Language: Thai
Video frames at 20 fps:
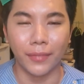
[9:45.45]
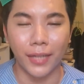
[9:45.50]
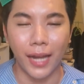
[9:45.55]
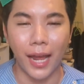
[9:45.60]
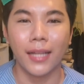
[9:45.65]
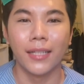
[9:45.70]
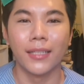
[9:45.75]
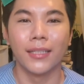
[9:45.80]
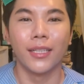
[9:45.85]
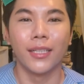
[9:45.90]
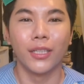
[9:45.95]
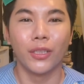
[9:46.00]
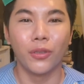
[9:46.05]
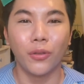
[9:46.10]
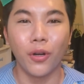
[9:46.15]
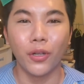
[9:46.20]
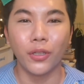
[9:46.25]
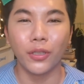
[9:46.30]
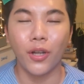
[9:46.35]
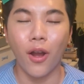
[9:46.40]
นะทุก
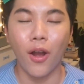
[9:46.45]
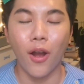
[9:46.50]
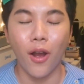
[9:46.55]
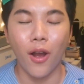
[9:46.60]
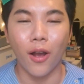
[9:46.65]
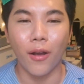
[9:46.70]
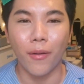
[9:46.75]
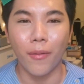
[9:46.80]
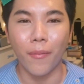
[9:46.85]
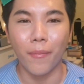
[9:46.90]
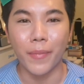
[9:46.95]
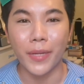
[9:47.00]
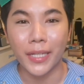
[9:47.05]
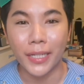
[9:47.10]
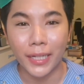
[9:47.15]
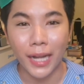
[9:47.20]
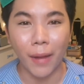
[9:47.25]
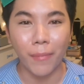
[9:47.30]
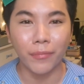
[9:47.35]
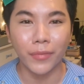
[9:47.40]
คนก็มี
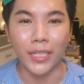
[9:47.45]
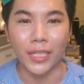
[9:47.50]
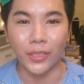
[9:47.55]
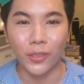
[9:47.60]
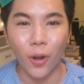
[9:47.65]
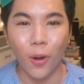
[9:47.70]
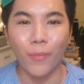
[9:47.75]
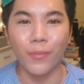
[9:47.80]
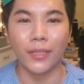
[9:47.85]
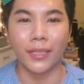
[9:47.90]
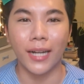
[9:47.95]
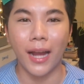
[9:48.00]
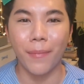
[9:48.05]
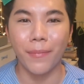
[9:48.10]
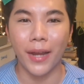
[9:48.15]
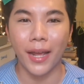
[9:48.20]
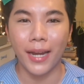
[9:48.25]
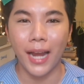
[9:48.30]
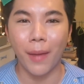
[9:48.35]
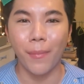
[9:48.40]
คำติชมหรือคำ
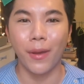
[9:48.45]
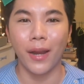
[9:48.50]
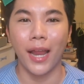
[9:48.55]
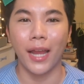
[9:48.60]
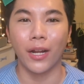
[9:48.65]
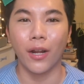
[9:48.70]
แนะนำอะไร